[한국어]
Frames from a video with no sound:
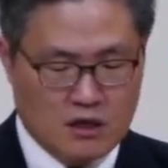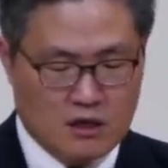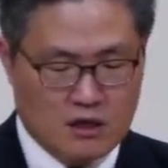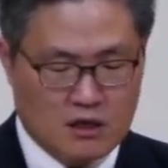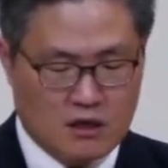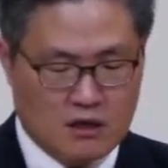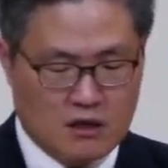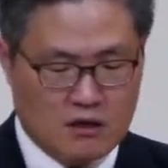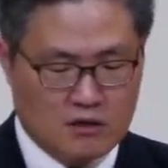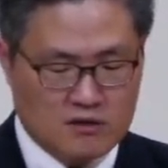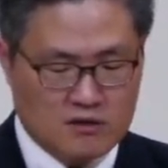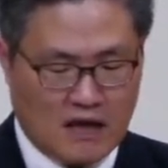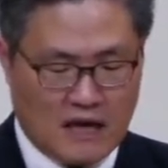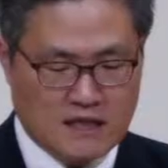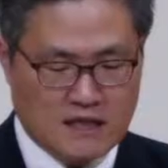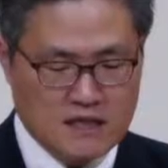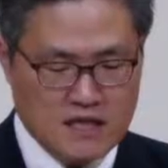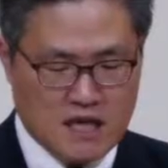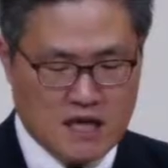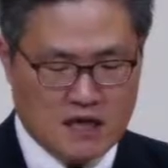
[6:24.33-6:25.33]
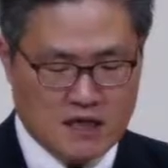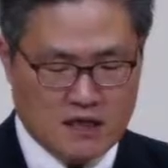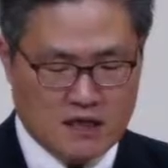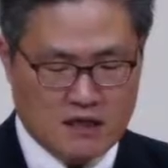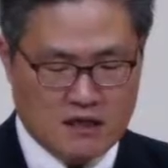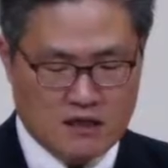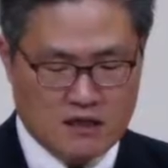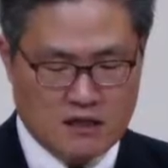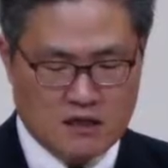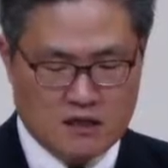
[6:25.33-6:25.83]
어, 다니엘이
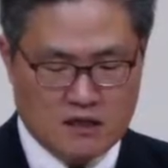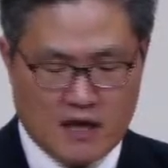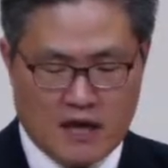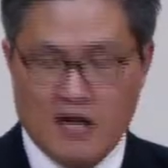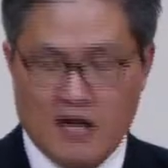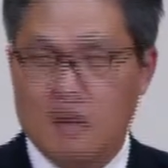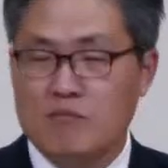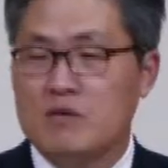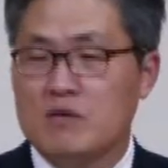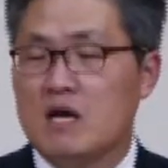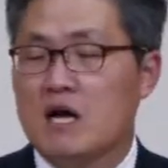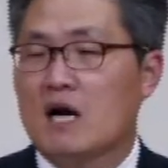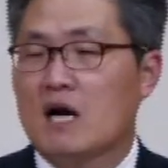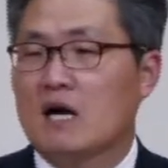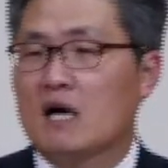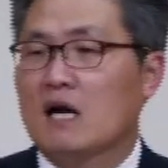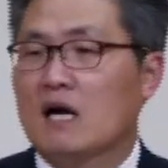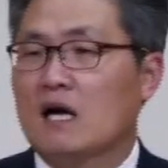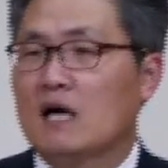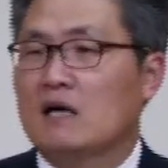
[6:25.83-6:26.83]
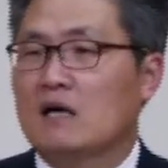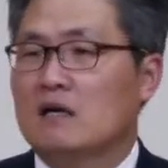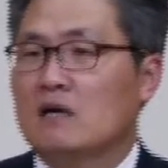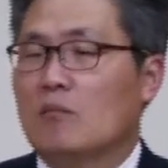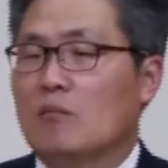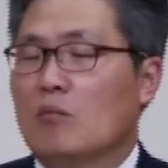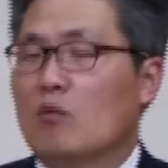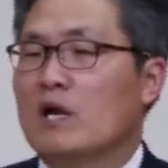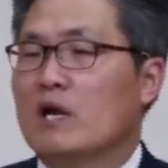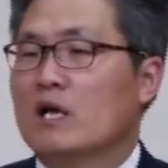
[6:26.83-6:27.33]
이 예레미야가
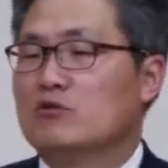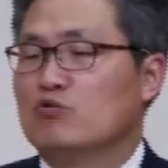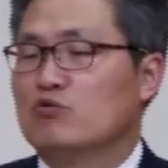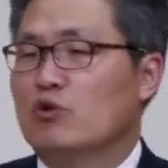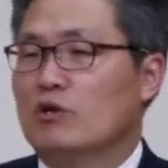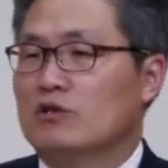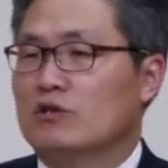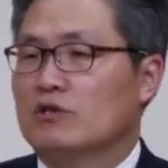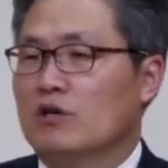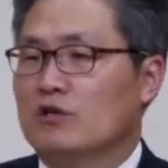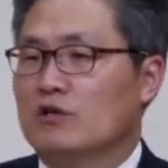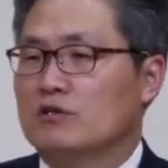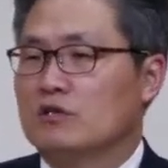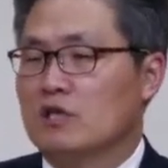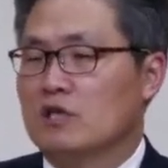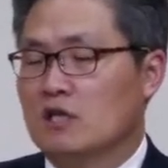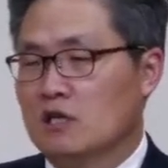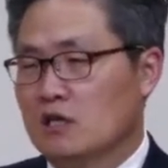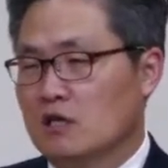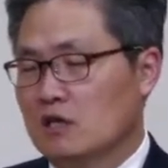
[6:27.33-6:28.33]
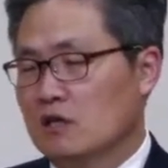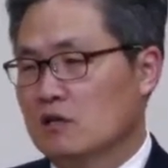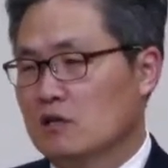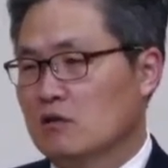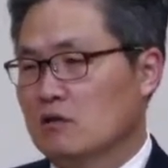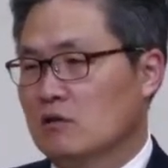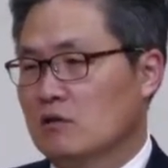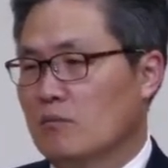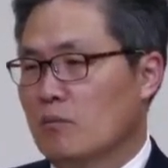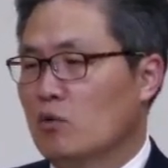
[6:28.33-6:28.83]
보내주었던 이
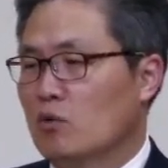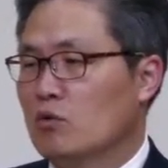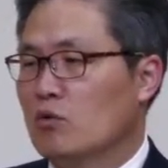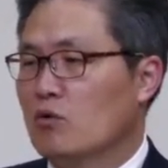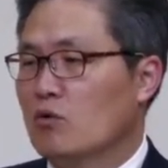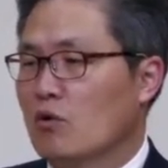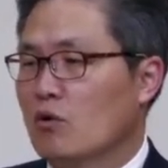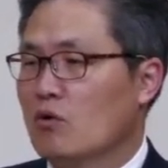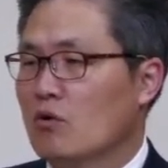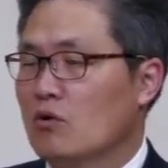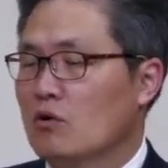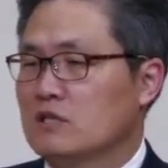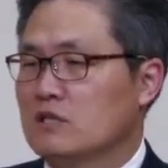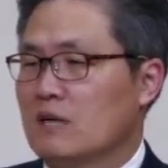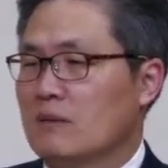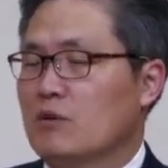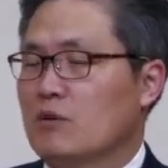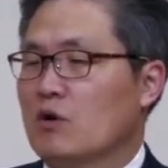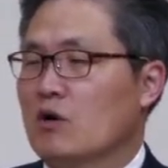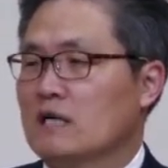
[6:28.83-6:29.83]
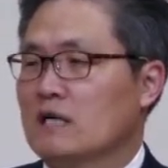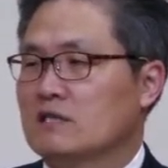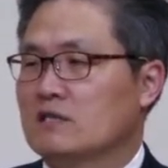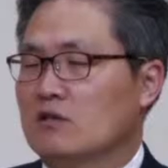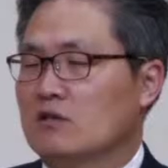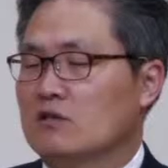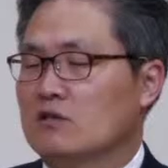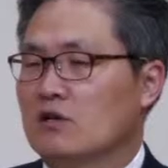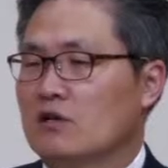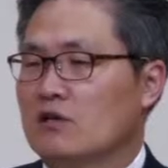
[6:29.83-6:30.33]
어, 포로로
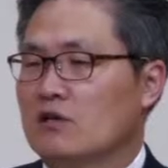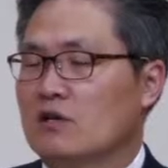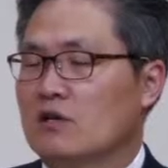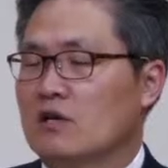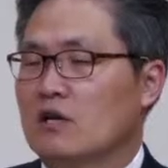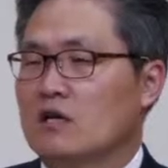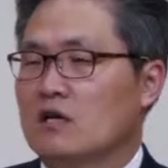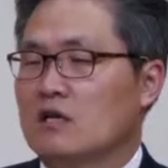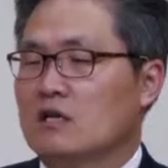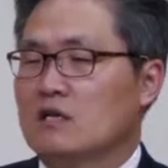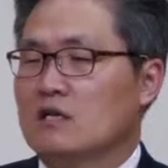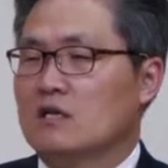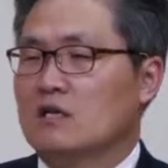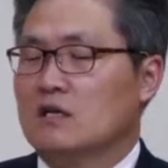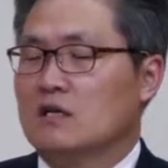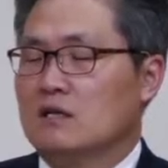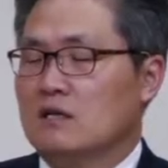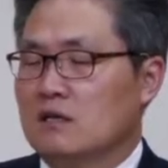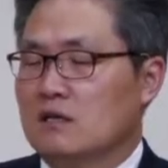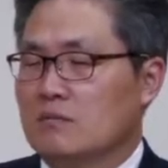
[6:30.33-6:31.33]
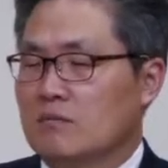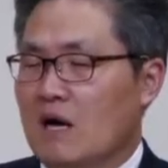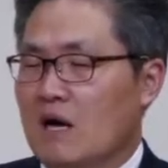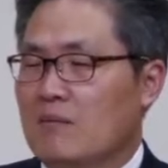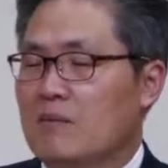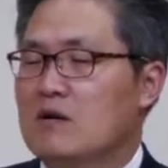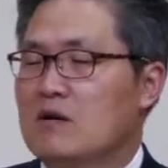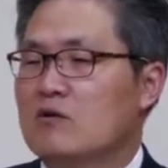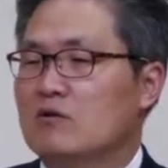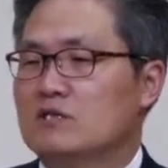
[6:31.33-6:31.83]
잡혀갔었던 이
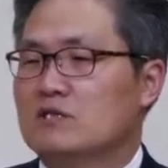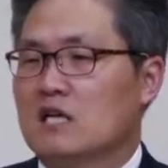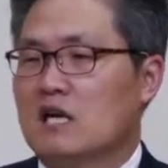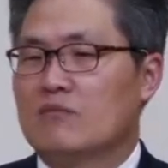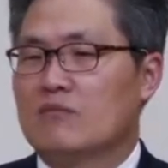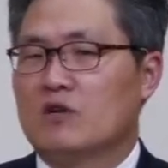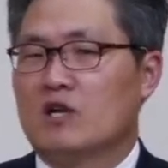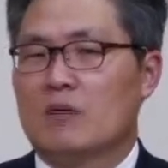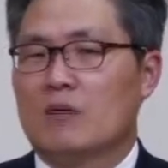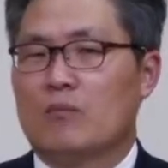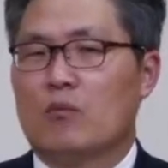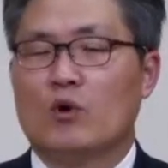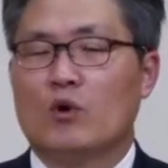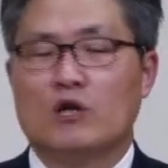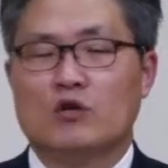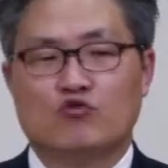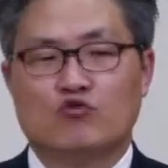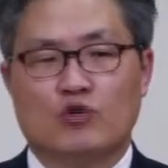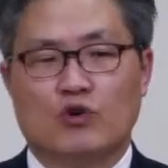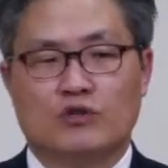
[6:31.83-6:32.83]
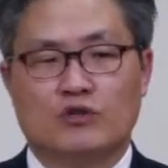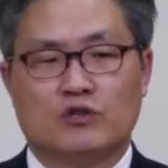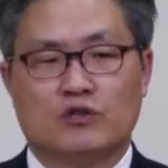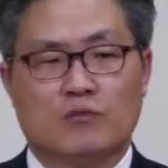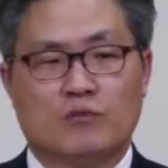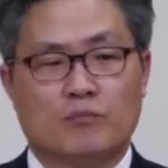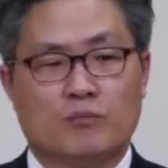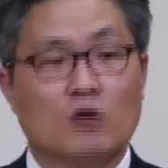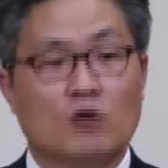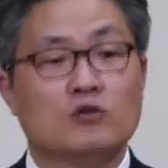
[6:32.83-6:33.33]
바벨론 사람들에게
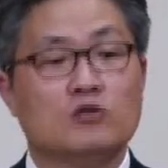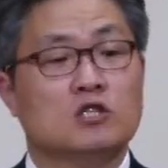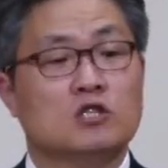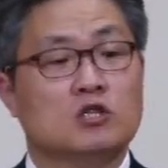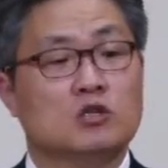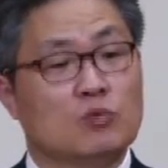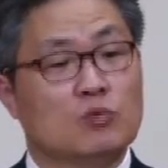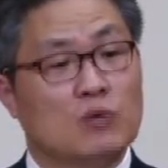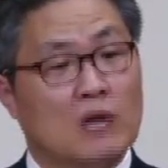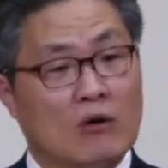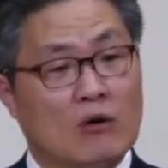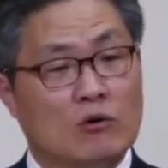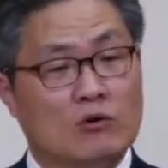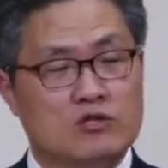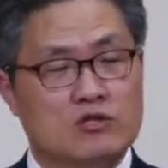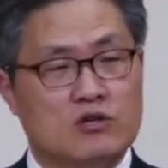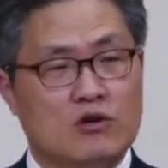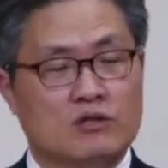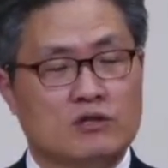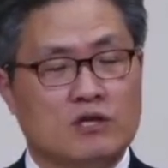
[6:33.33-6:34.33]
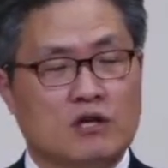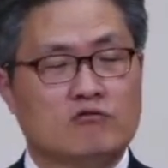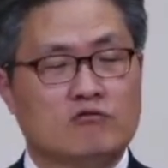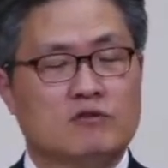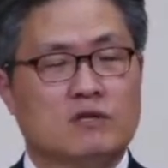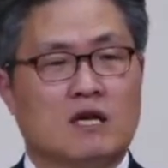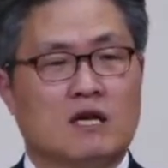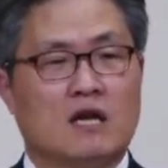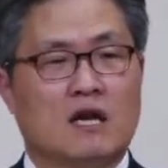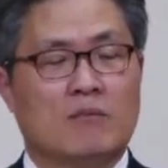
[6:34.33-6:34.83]
보내주었던 편지도 나오죠.
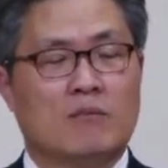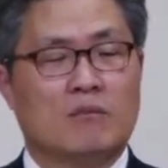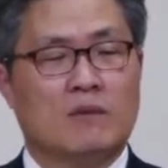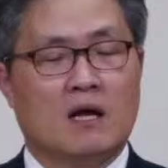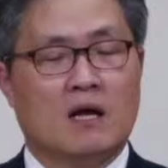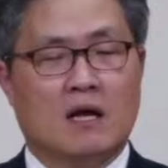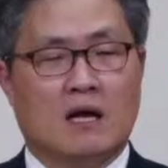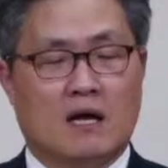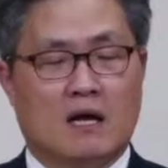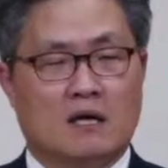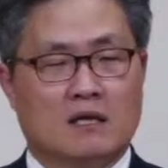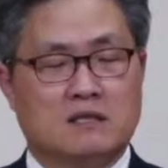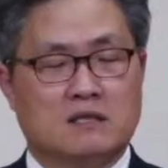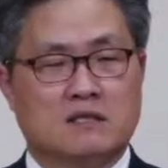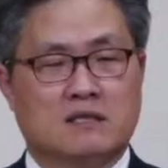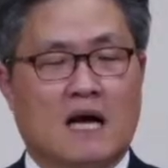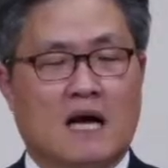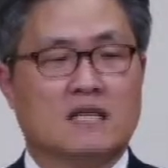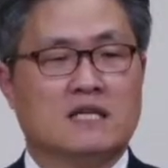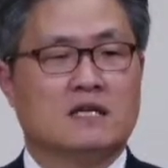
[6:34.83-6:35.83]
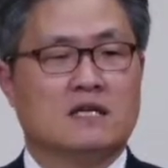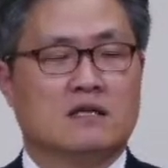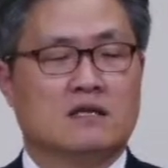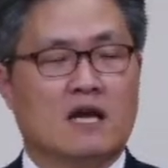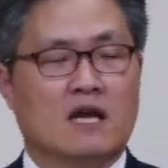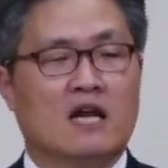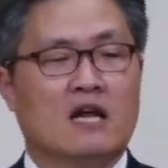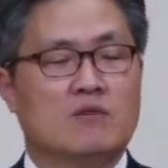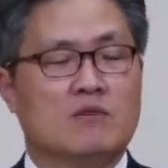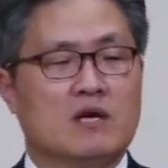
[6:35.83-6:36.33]
예루살렘 아, 그
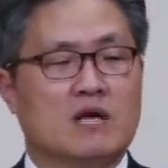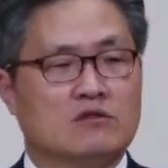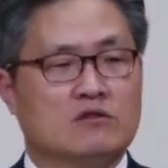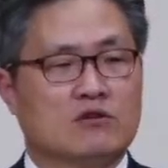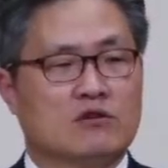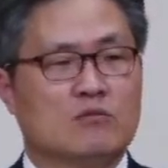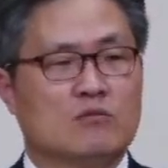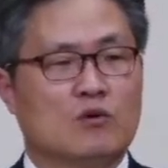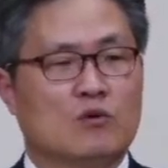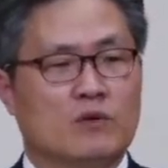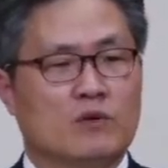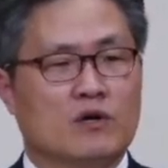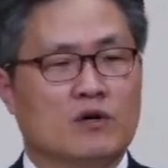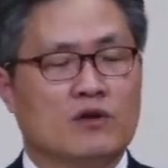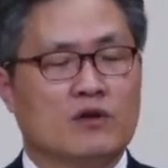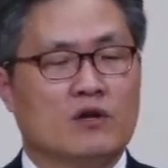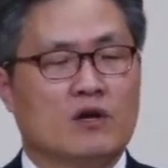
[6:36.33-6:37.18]
예레미야서를 보면